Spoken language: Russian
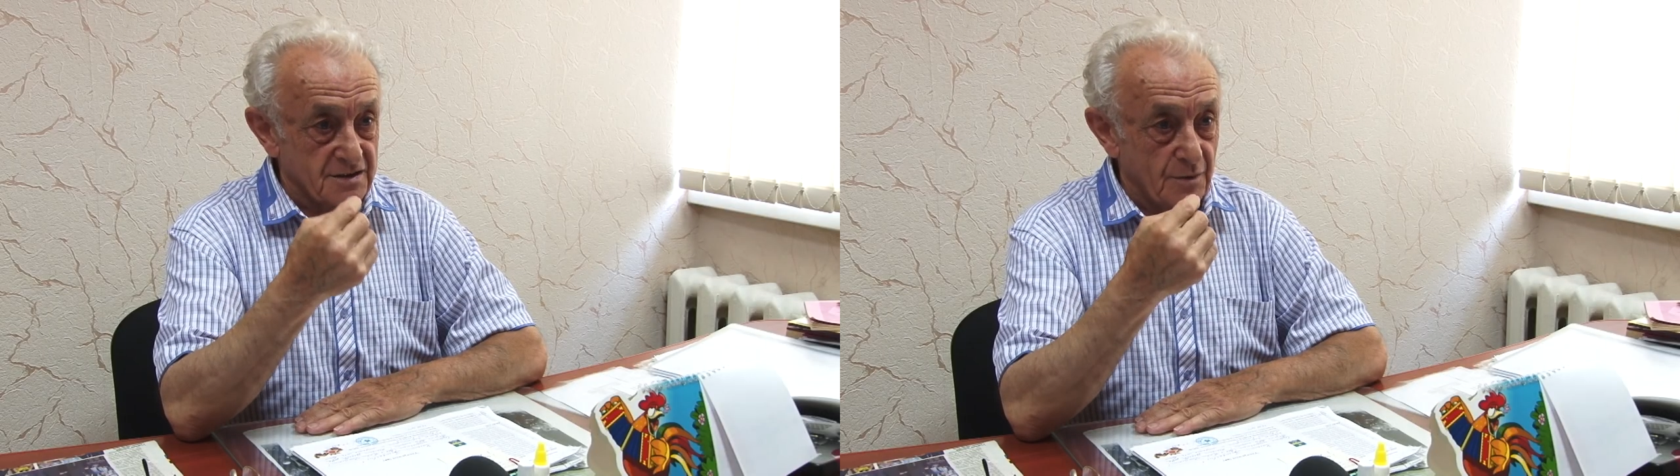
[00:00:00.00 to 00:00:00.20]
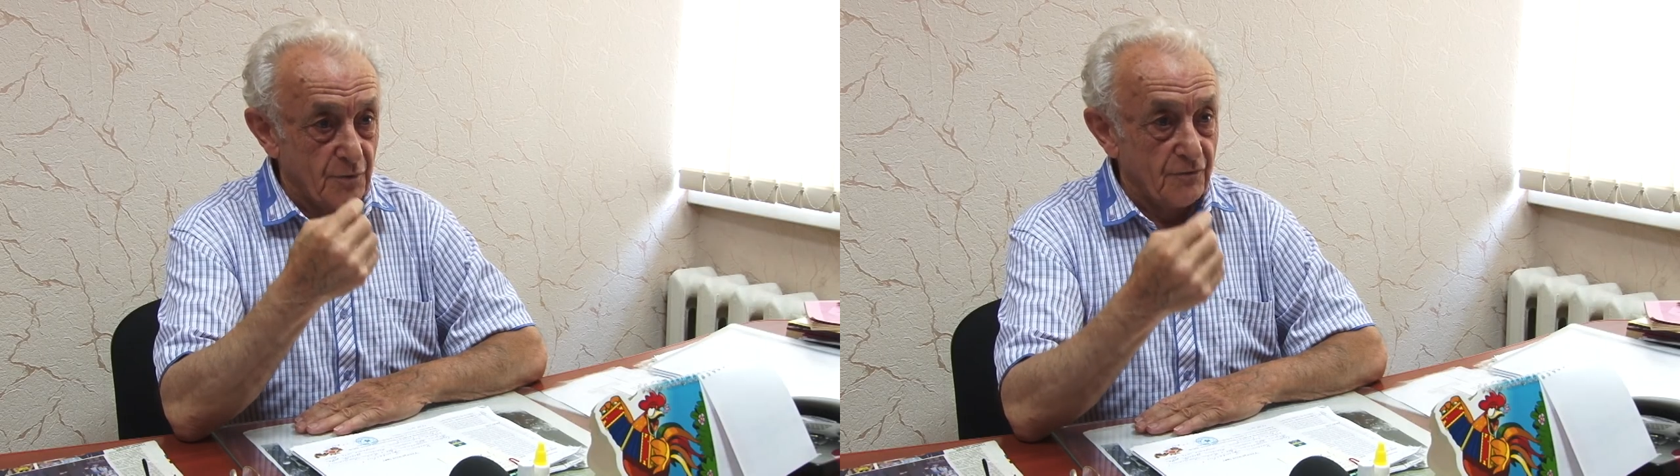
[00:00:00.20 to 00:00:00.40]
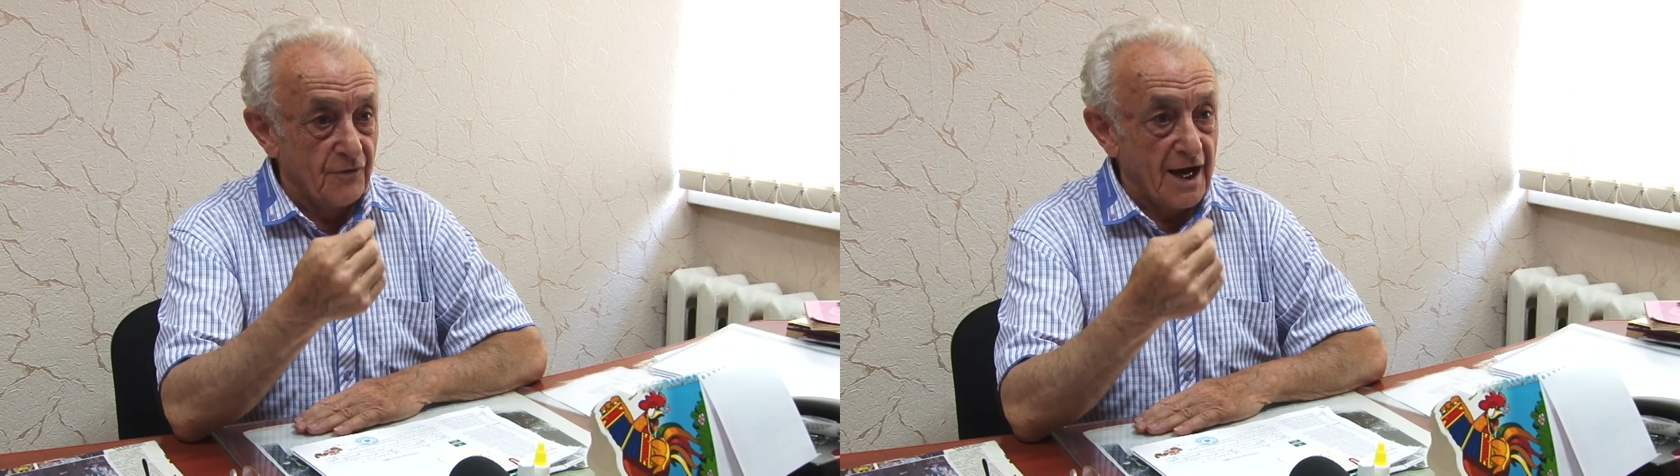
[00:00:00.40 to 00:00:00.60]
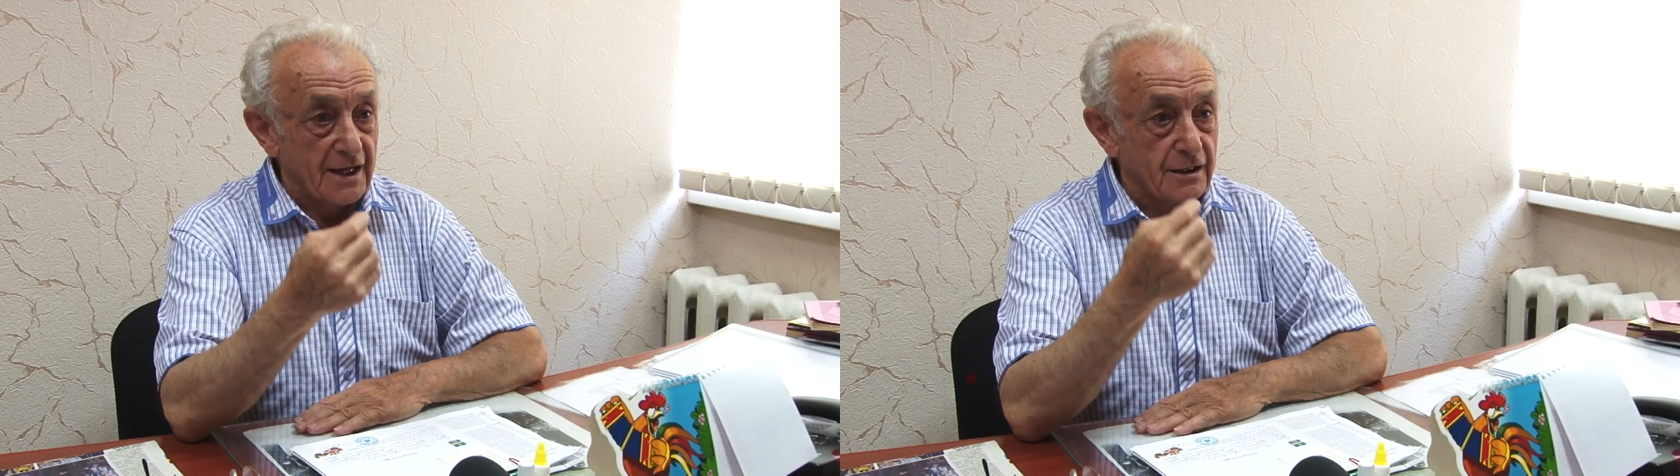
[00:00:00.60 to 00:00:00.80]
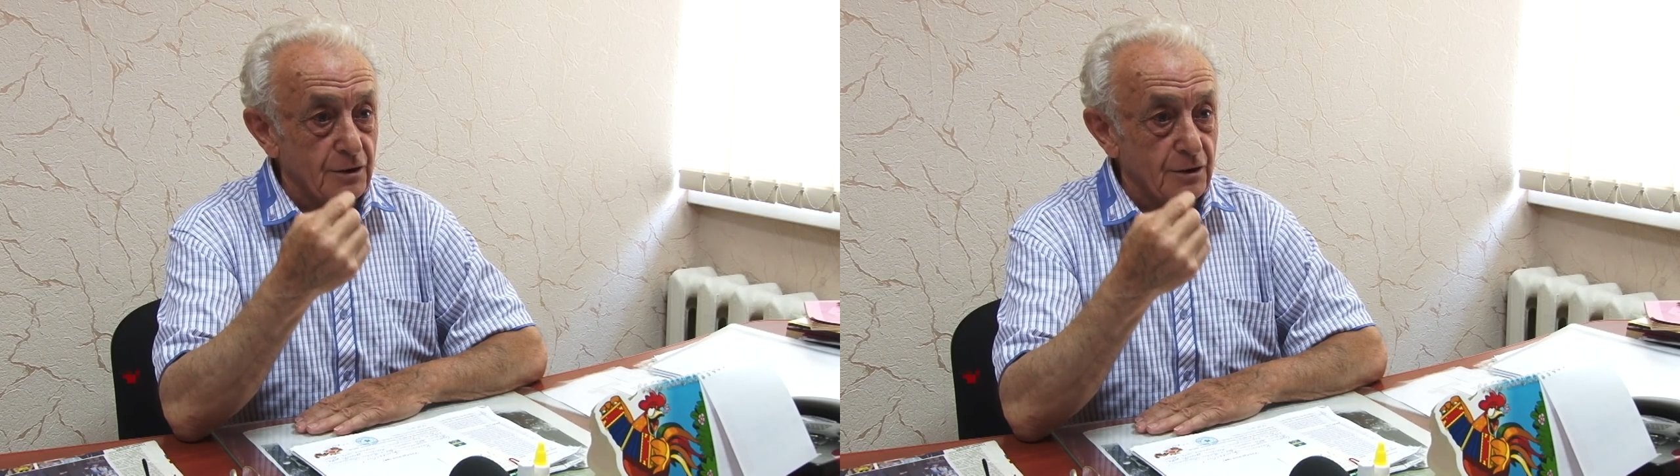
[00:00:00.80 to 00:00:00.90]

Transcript: забывать